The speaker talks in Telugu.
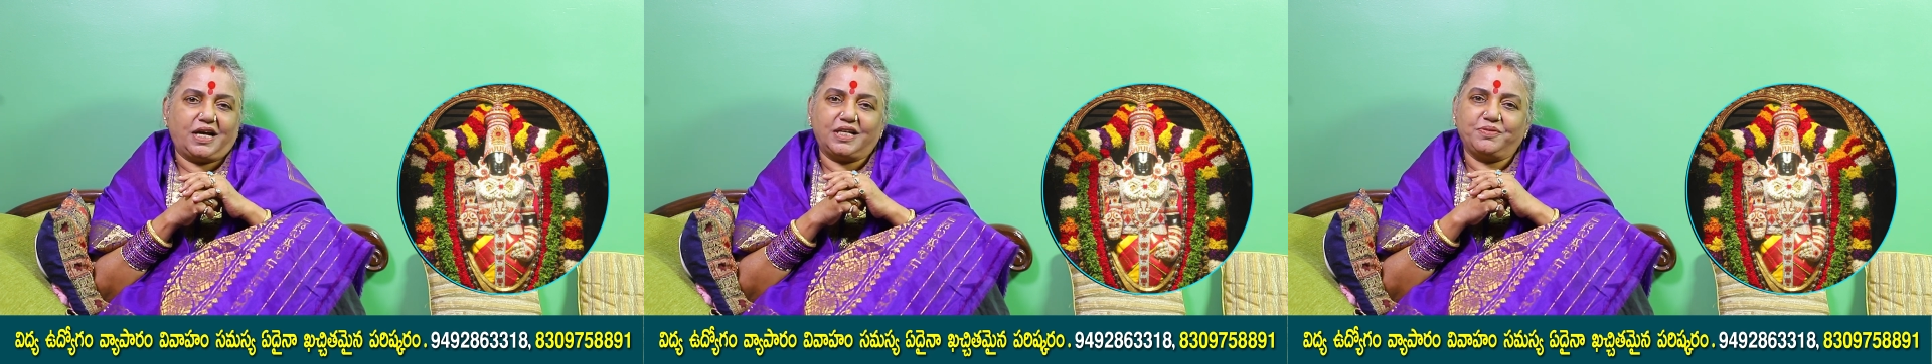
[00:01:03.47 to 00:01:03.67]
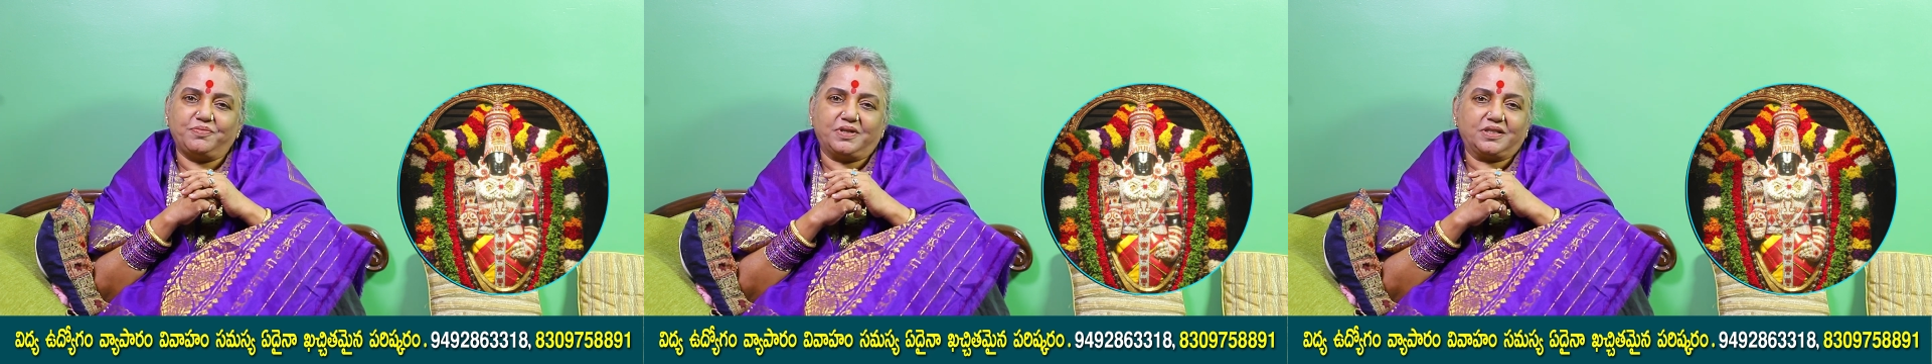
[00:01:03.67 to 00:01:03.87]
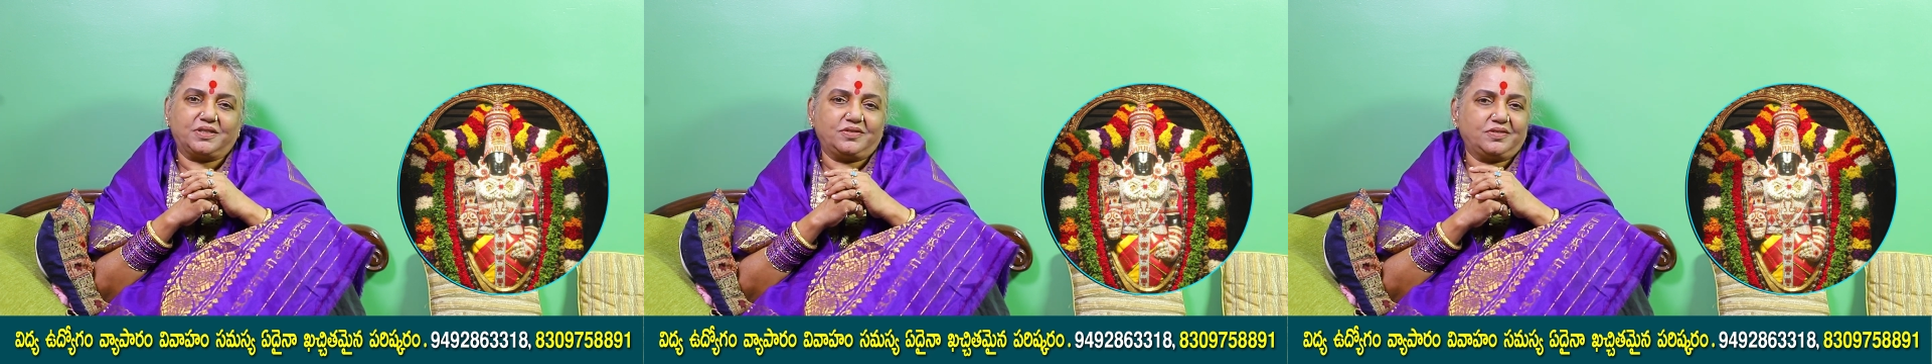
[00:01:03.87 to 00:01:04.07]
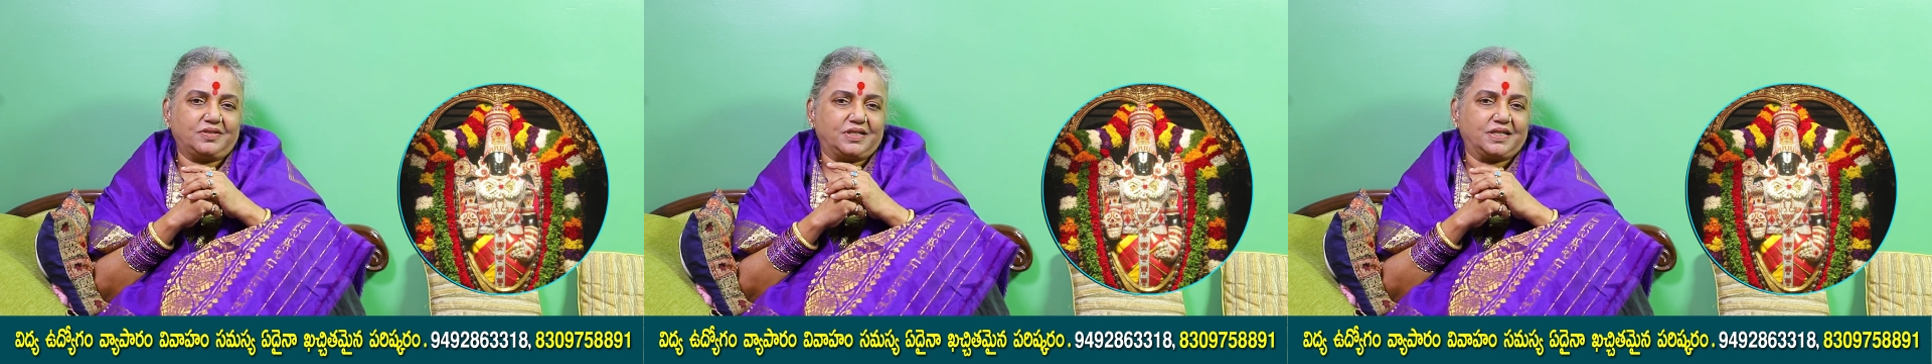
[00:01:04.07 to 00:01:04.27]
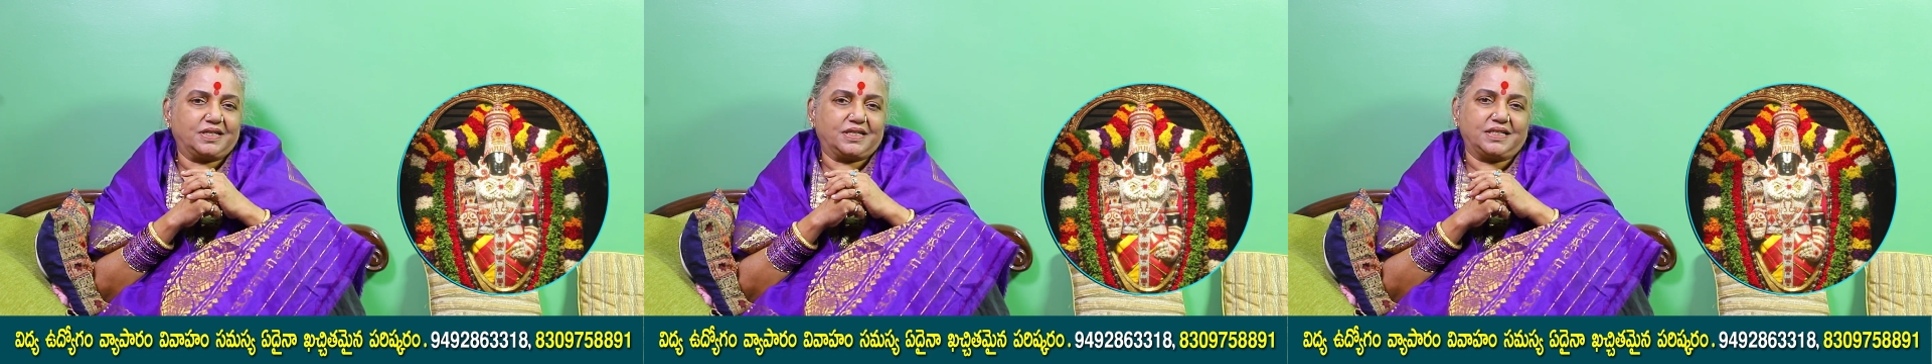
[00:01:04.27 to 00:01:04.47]
అది మాత్రం
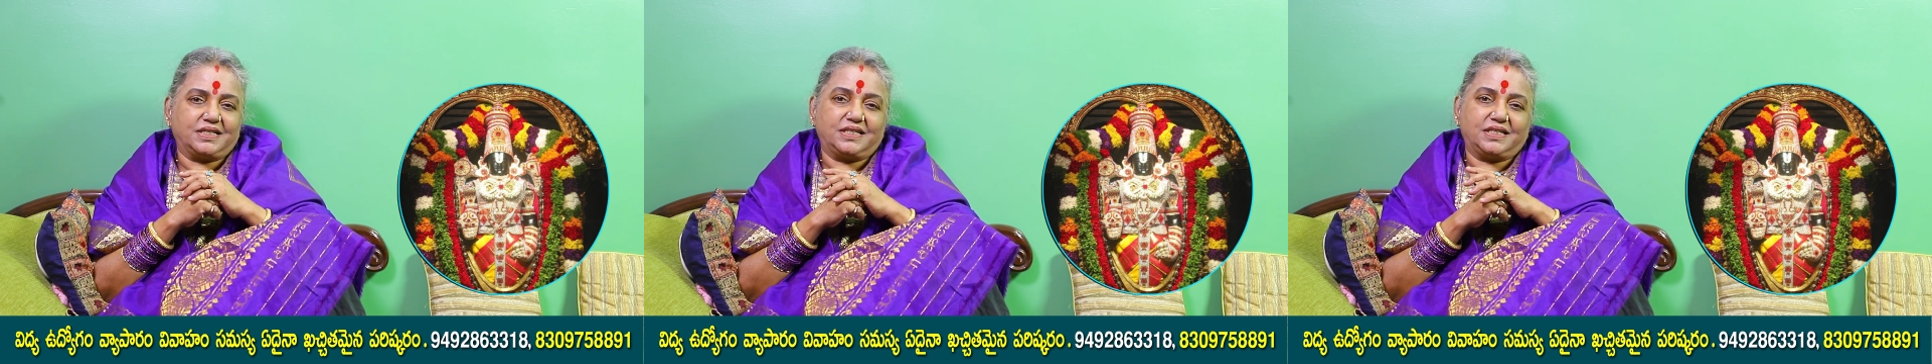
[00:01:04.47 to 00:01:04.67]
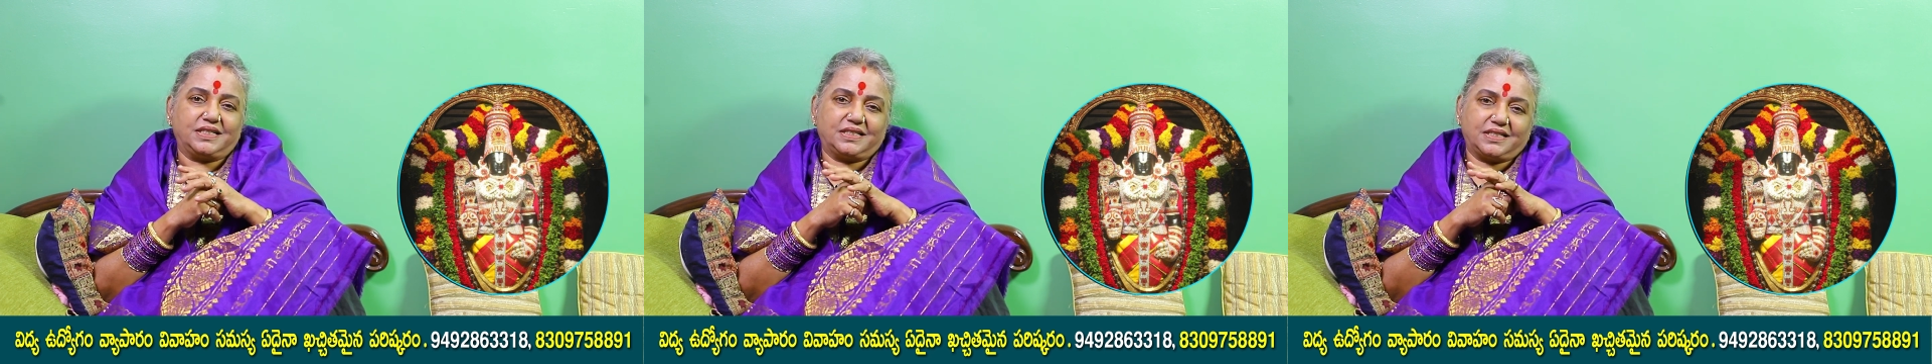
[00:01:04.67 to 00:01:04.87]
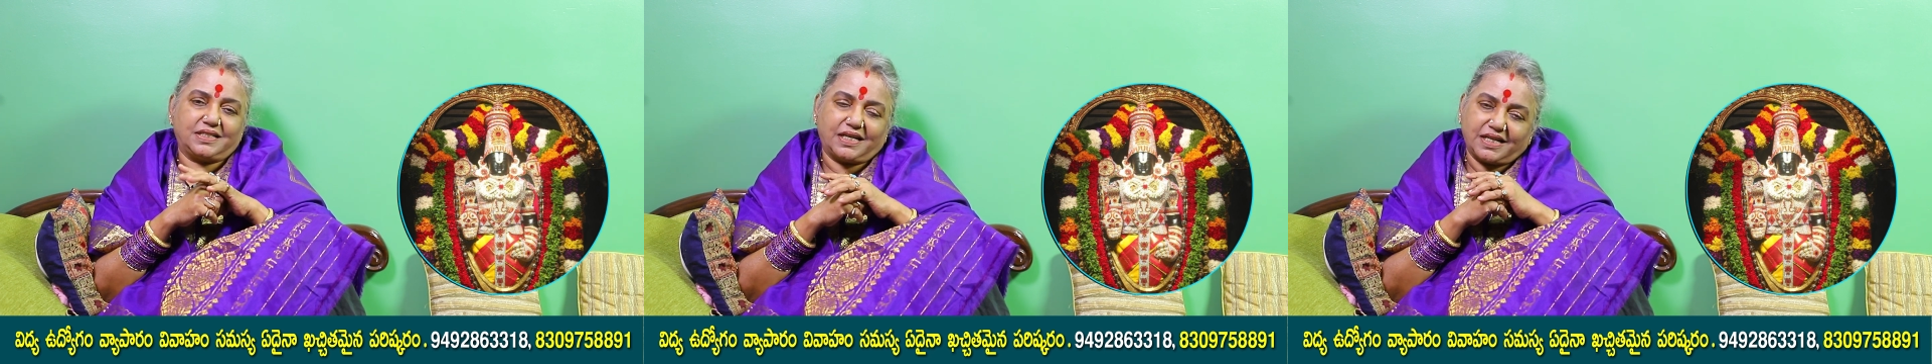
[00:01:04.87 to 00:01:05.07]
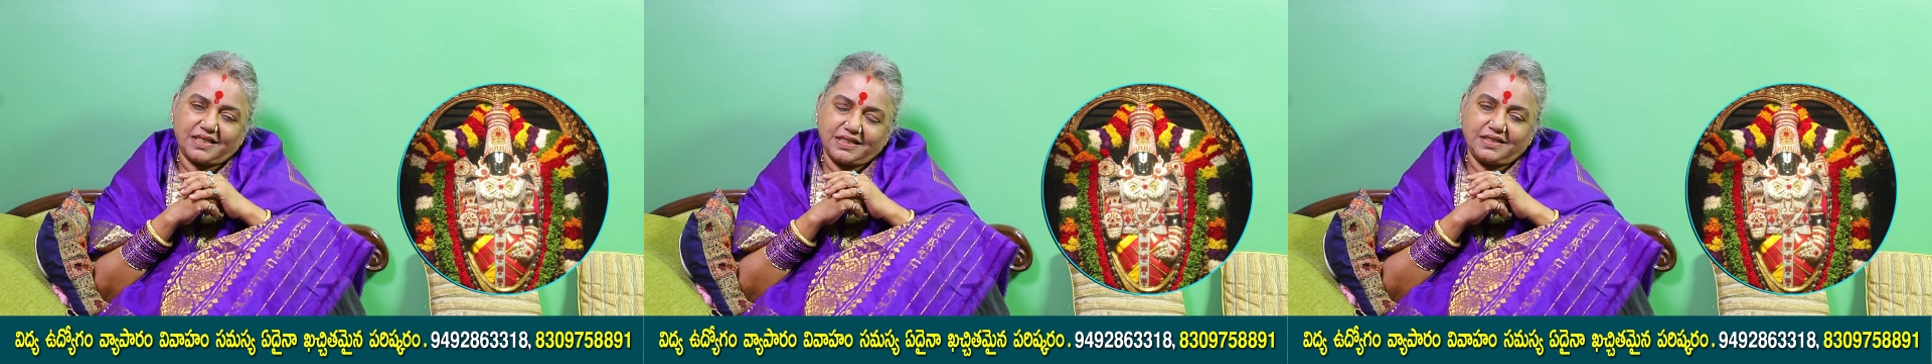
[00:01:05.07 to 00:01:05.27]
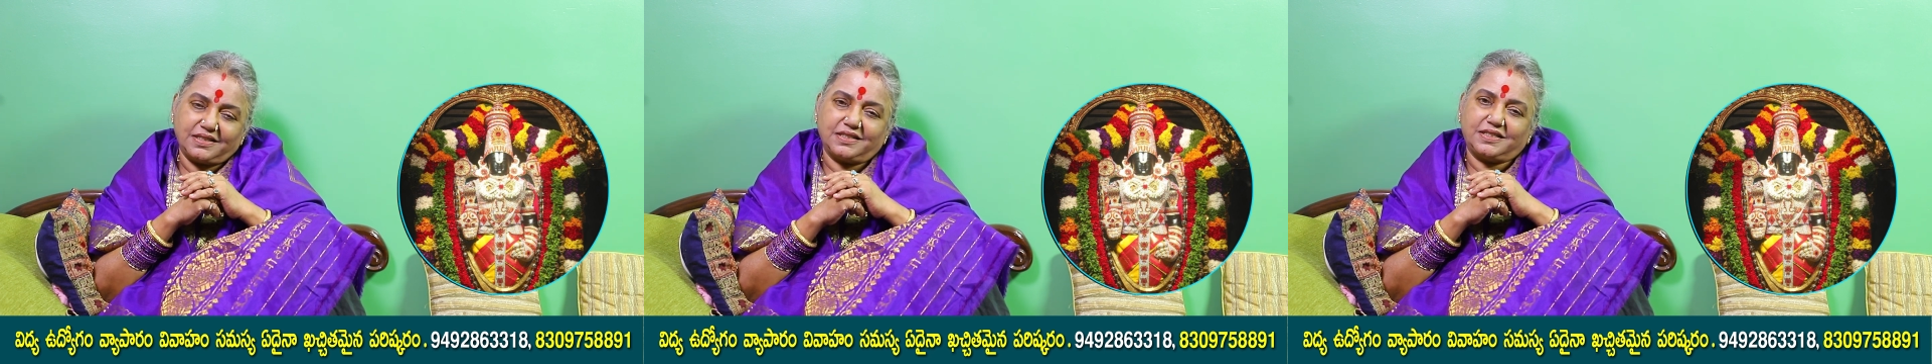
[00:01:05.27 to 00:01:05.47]
అడగకండి
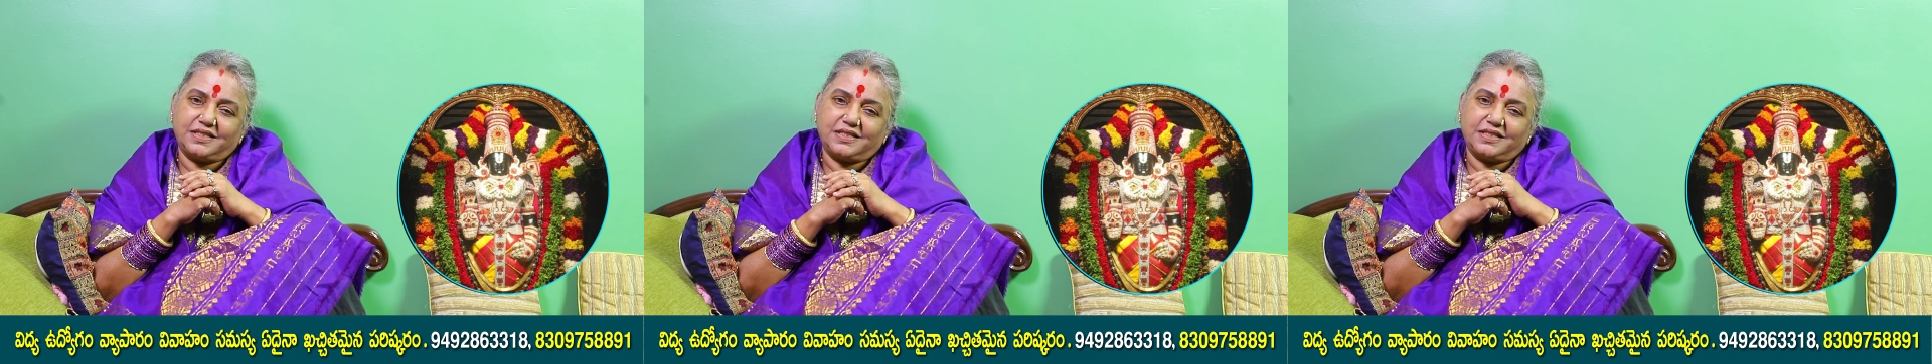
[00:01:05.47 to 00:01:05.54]
అది